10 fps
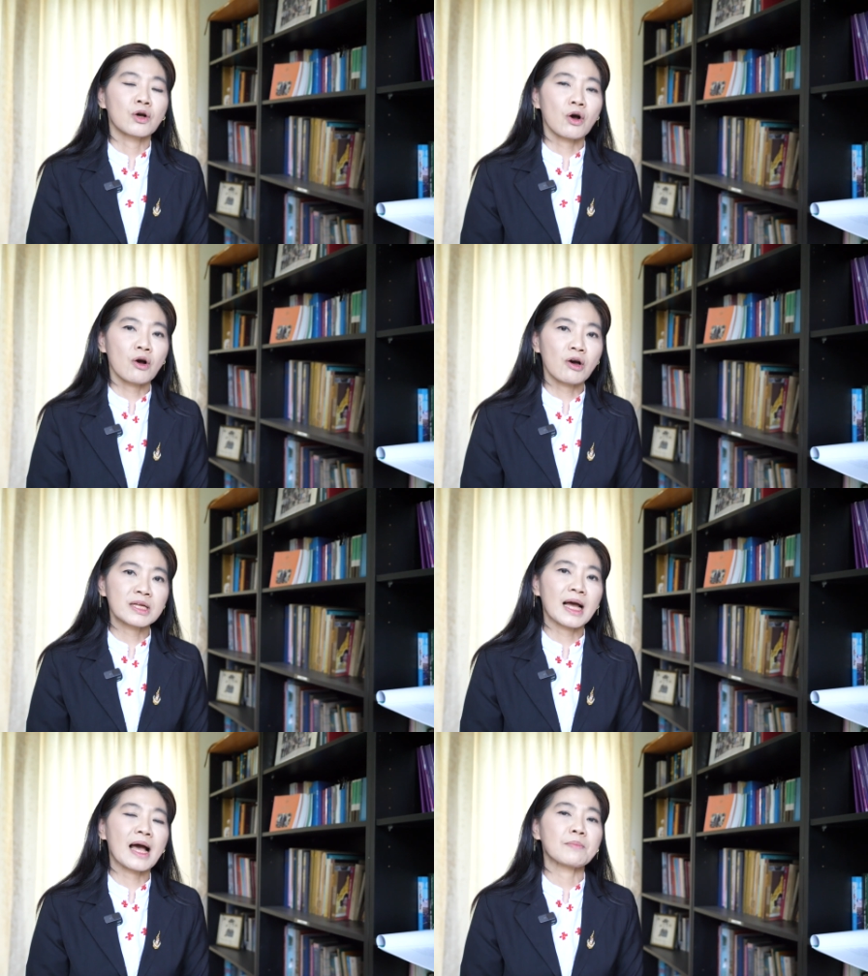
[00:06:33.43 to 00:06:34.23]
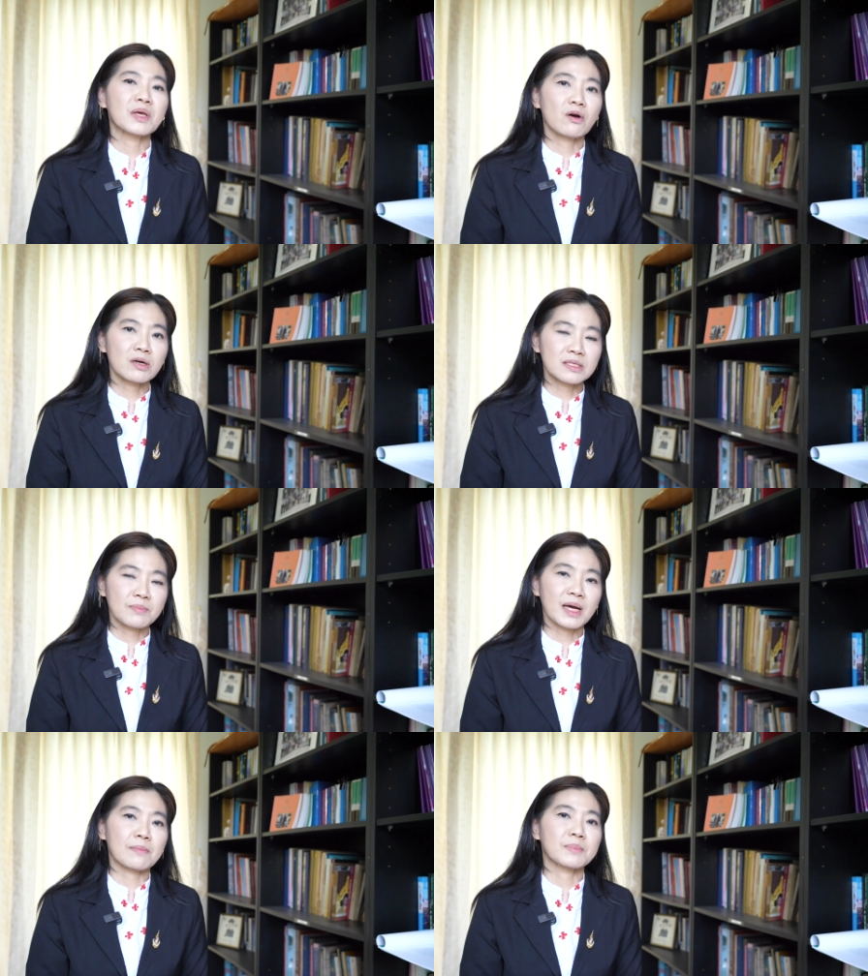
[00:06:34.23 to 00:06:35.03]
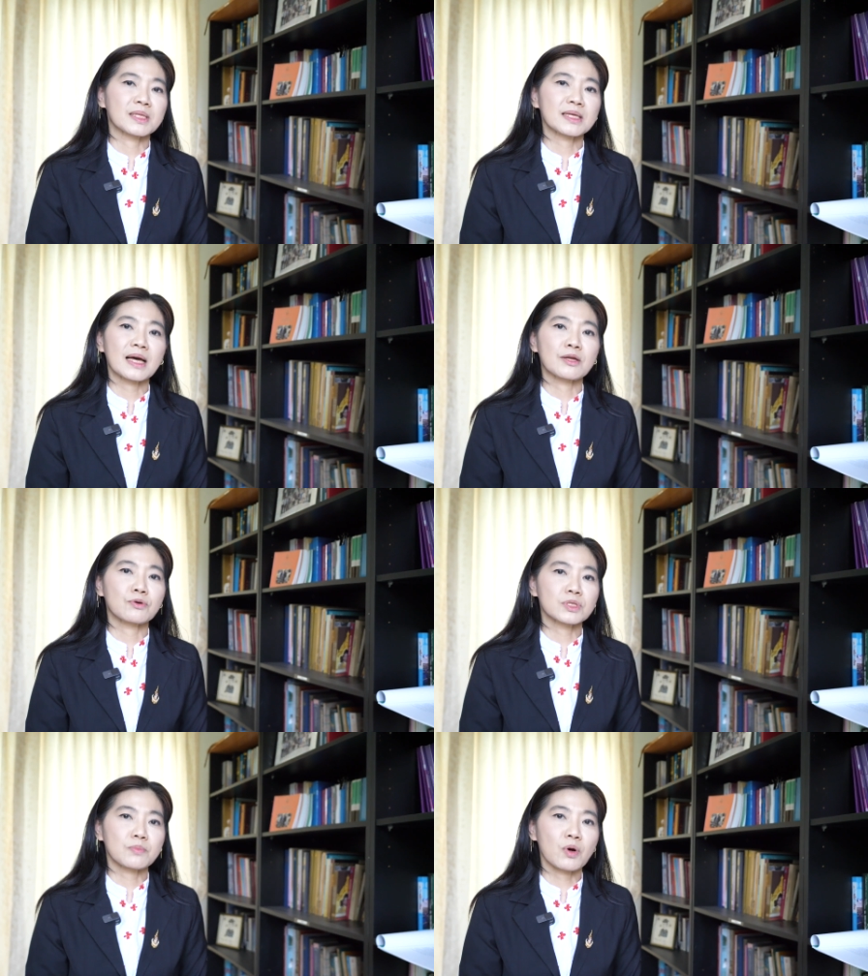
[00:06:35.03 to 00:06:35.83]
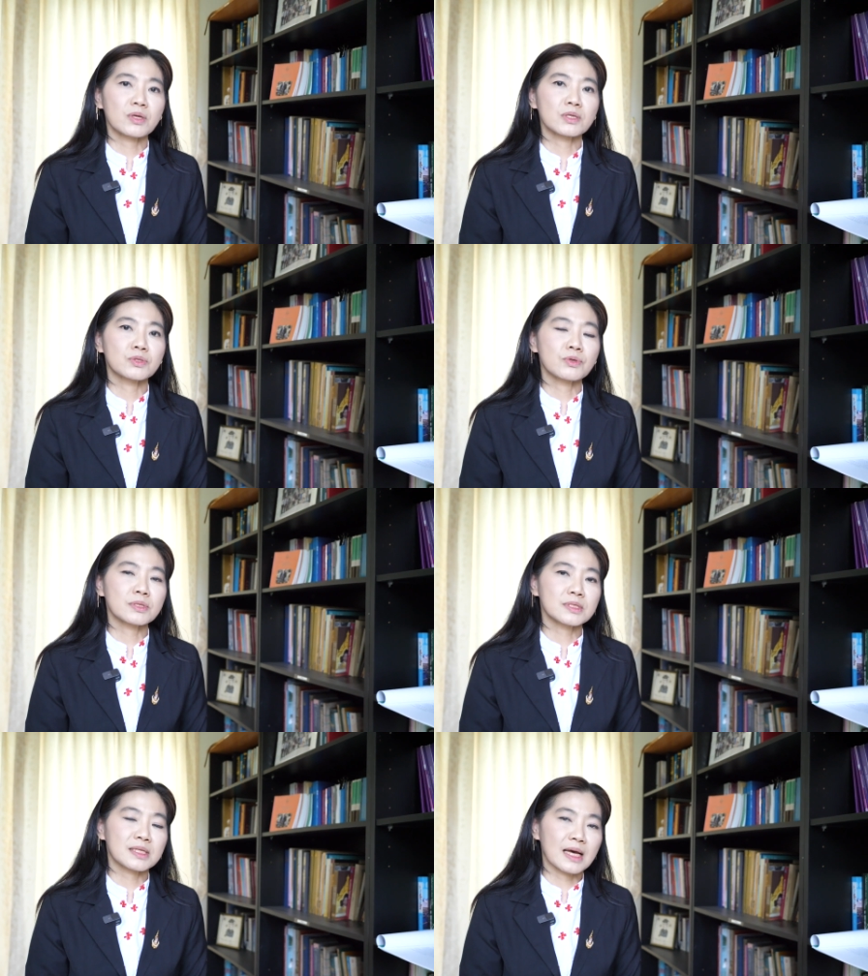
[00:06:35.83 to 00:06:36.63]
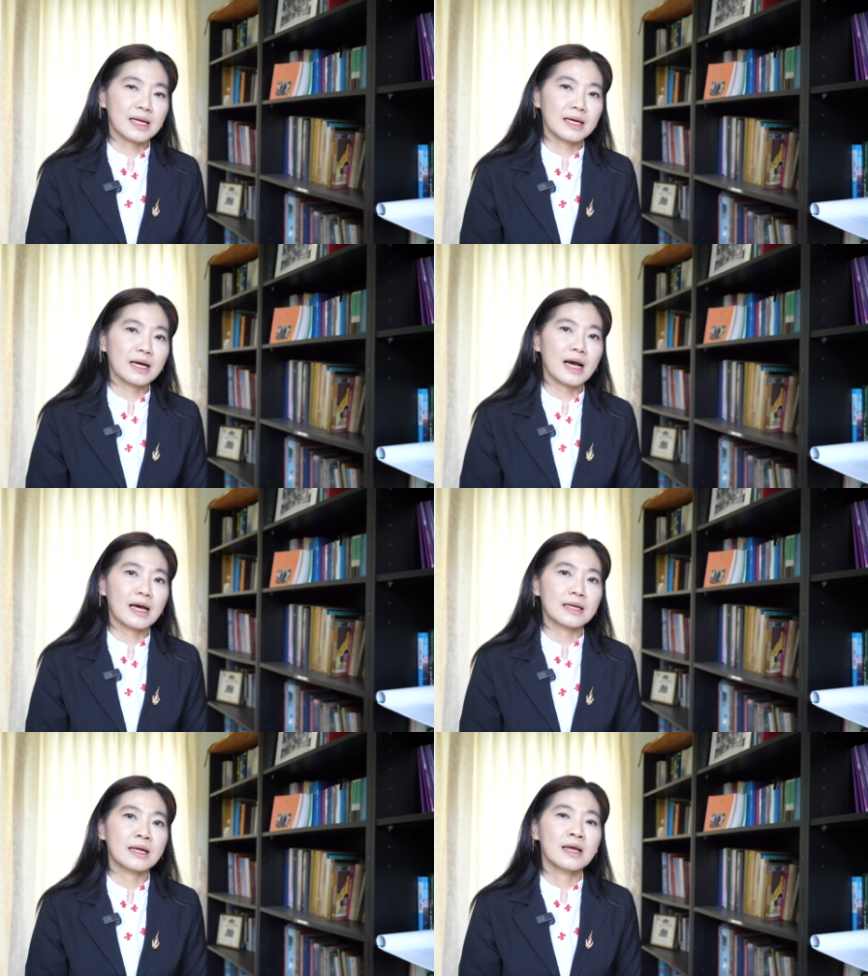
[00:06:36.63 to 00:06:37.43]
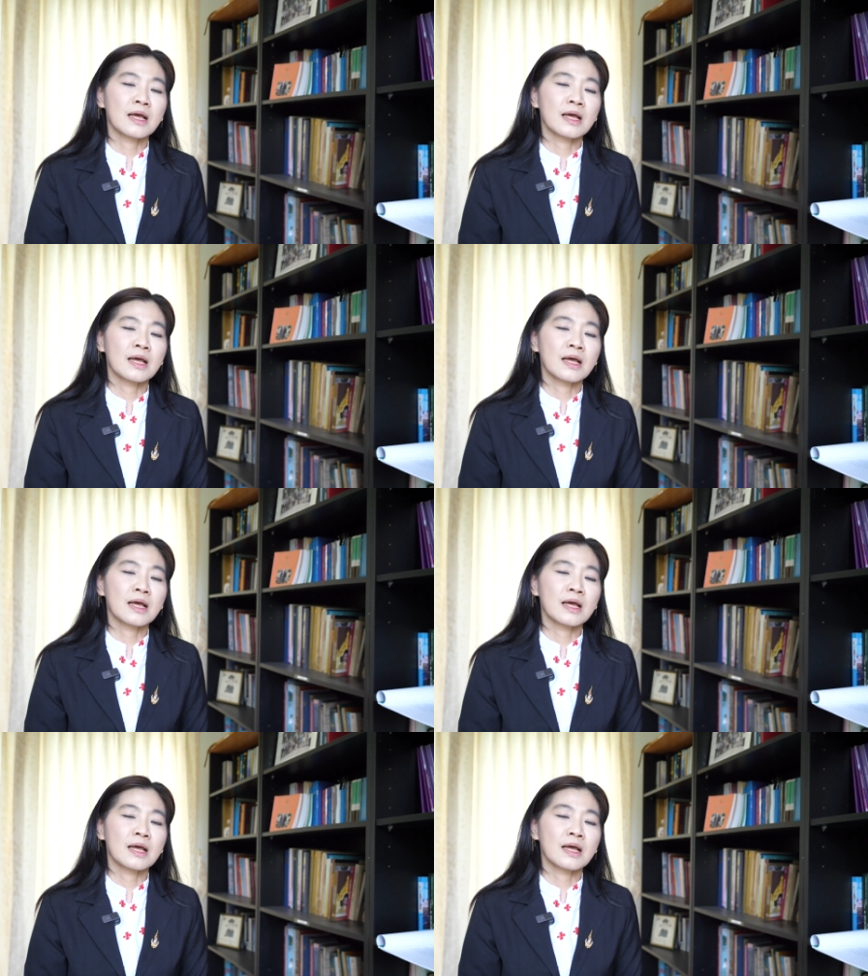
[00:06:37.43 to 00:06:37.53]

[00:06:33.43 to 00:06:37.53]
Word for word: ก็ค่อนข้างมีข้อจำกัดเหมือนกัน โดยเฉพาะในช่วงสถานการณ์